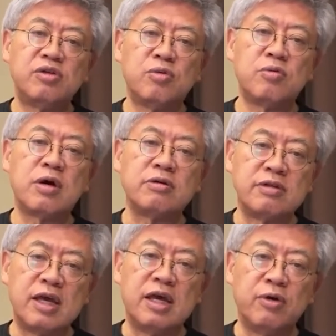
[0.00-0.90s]
ともか
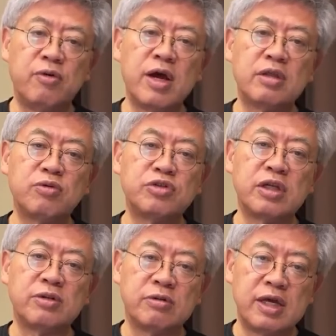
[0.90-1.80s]
くね、親と
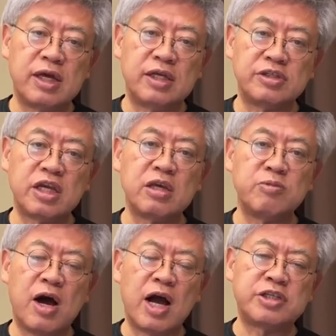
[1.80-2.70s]
してのね、
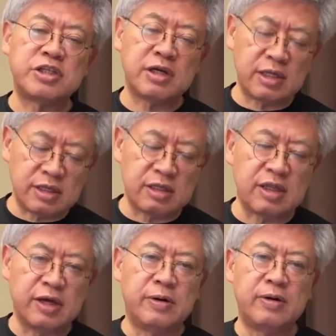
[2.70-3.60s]
責務を履き違えて
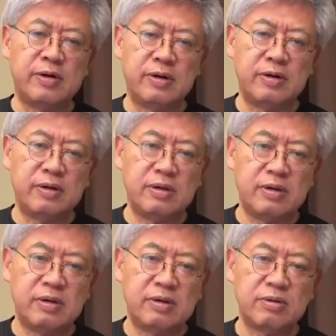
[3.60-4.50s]
んだよ。
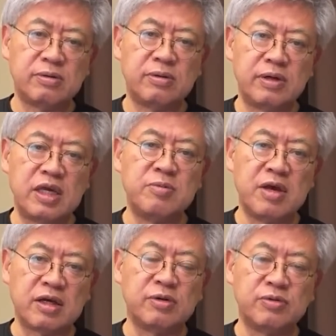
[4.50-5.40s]
このエミ
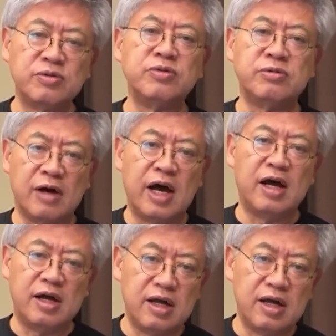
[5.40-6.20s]
宮家の夫婦は。